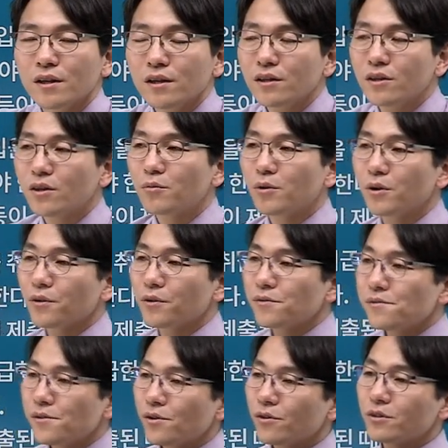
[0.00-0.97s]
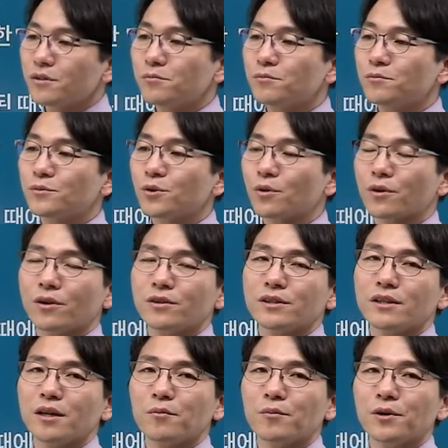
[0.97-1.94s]
이거 뭐 현금으로
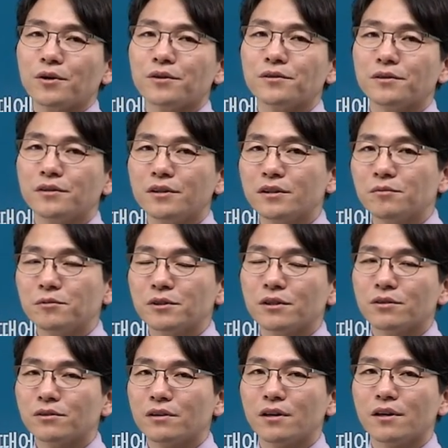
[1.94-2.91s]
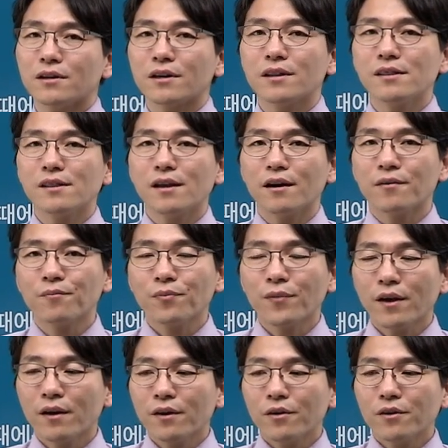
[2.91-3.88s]
결제되면 입금 시켜드리려고 그랬는데
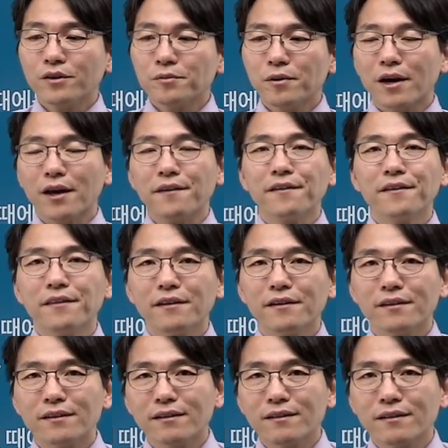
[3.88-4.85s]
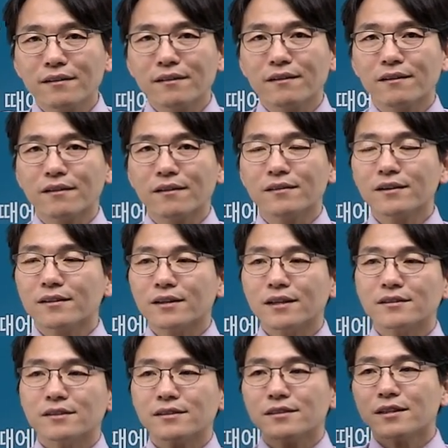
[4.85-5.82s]
현금화가 안 됐네. 예, 그냥 그러니까
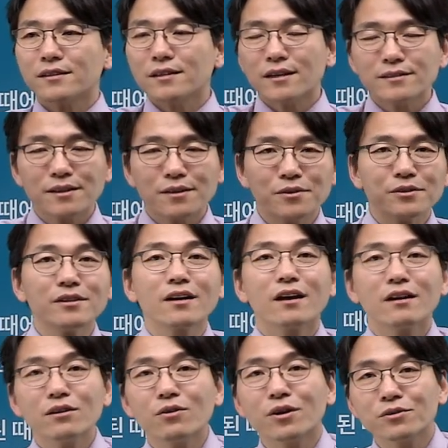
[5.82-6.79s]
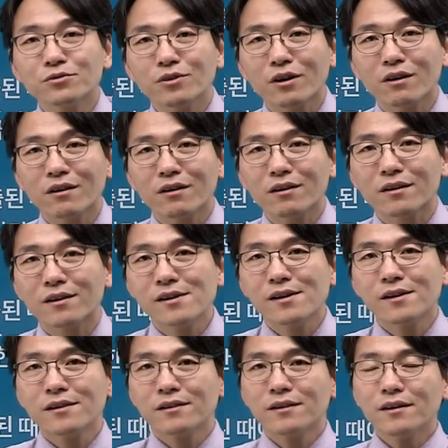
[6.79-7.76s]
다시 찾아가세요. 이렇게 하는 거예요, 그냥.
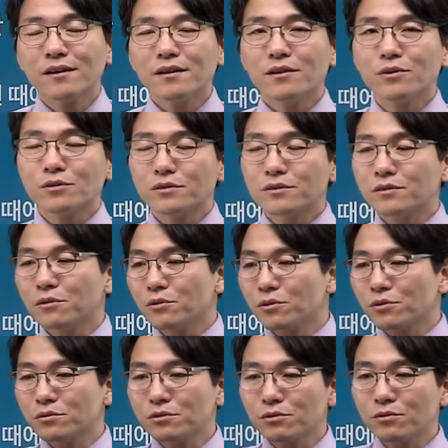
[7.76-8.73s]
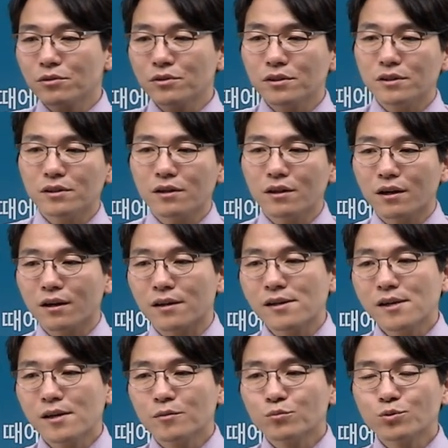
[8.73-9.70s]
예? 이거, 이거 증권이 이게
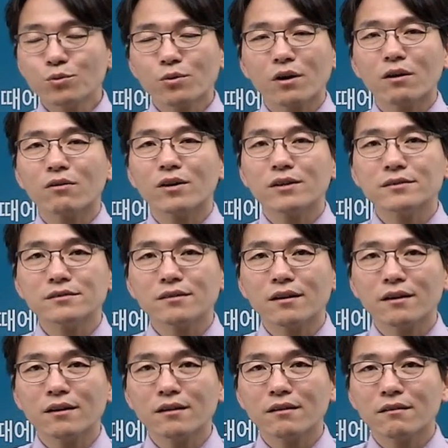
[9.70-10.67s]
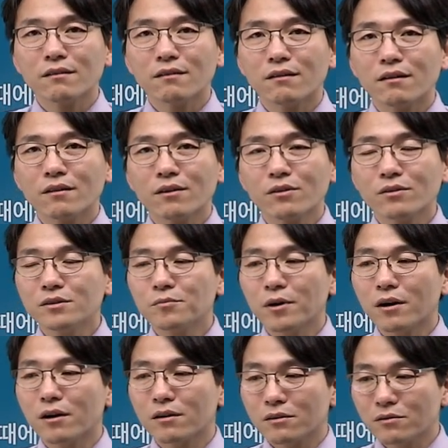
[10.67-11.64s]
부도난 것 같은데. 어,
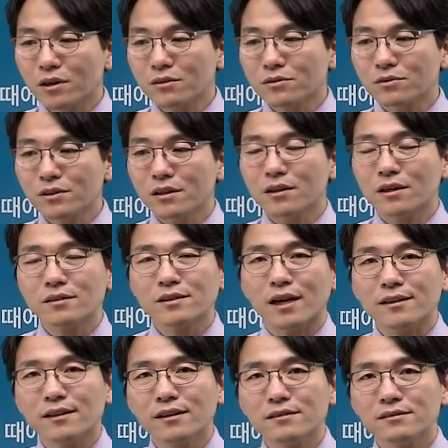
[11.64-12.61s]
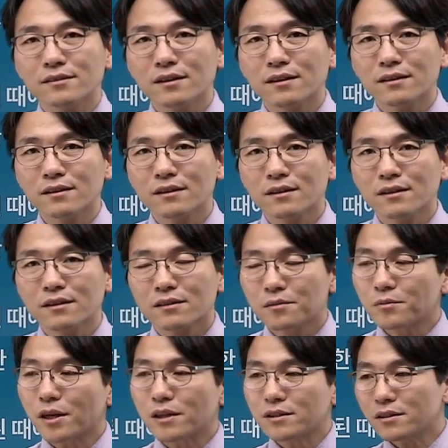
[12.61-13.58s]
현금화가 예정된 날짜 안 됐는데.
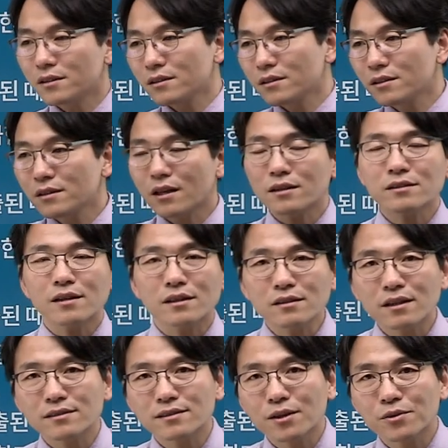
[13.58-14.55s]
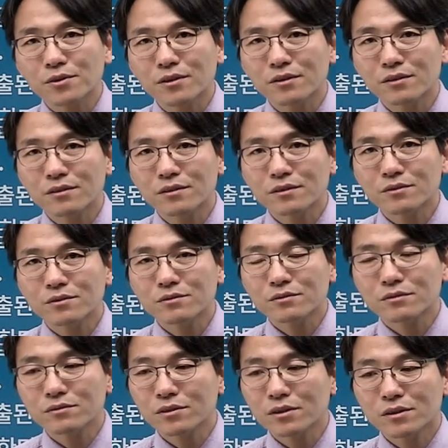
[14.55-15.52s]
그럼 다시, 다시 가져가세요, 이거.
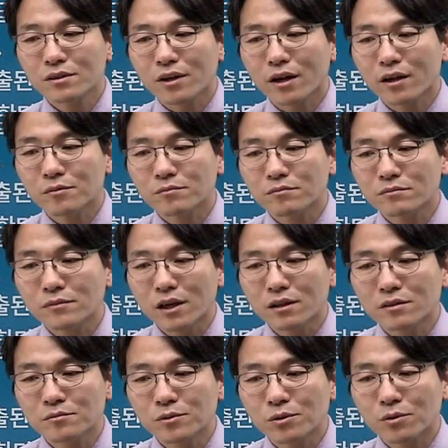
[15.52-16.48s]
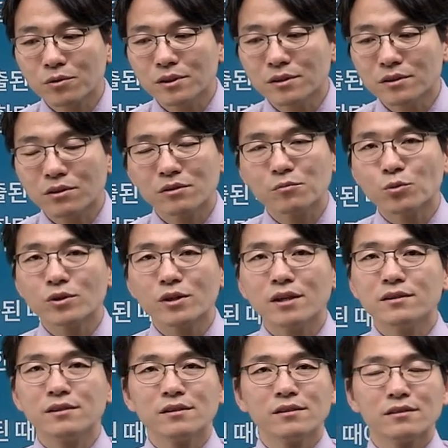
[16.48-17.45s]
우리는 예금, 예금으로 인정을 못
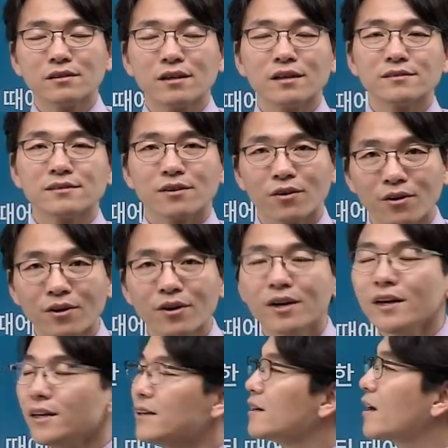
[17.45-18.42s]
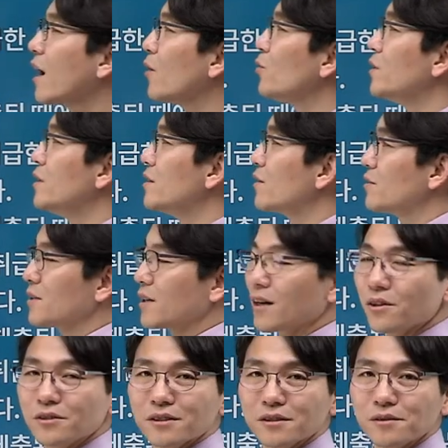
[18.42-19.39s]
해드리겠어요. 이렇게 하고 있는
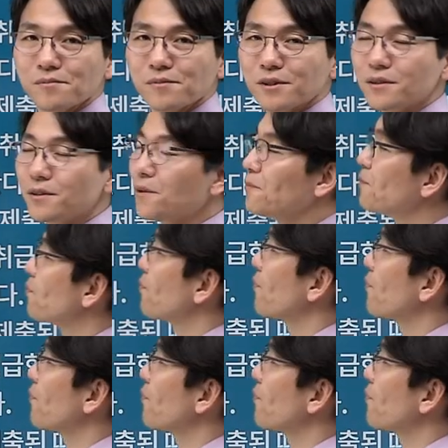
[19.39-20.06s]
거잖아요, 지금. 그죠?